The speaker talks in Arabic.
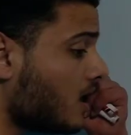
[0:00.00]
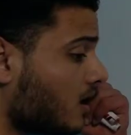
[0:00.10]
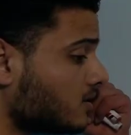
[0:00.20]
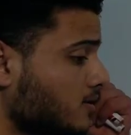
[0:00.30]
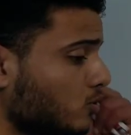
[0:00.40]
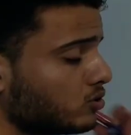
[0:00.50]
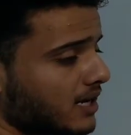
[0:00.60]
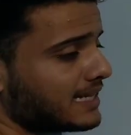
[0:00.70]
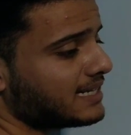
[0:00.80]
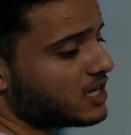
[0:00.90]
خاصيه
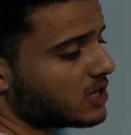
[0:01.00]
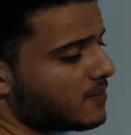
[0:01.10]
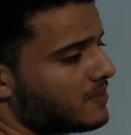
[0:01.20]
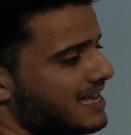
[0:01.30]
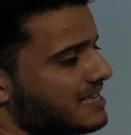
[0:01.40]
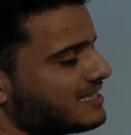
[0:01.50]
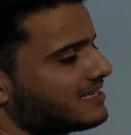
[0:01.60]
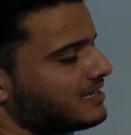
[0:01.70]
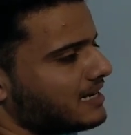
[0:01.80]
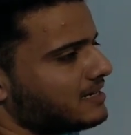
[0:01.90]
الكونتراكتيليتي ده يا شباب هي
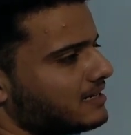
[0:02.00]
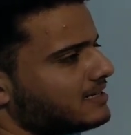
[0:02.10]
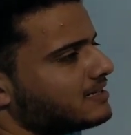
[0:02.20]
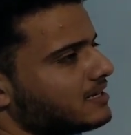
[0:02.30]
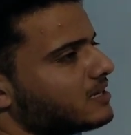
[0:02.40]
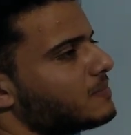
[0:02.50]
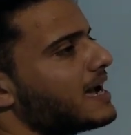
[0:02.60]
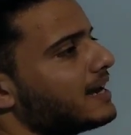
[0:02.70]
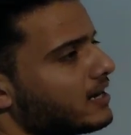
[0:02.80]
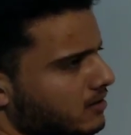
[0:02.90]
اس يعني
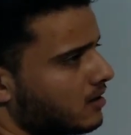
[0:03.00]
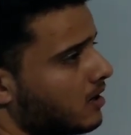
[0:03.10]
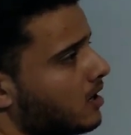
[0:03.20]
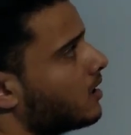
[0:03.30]
استكمالا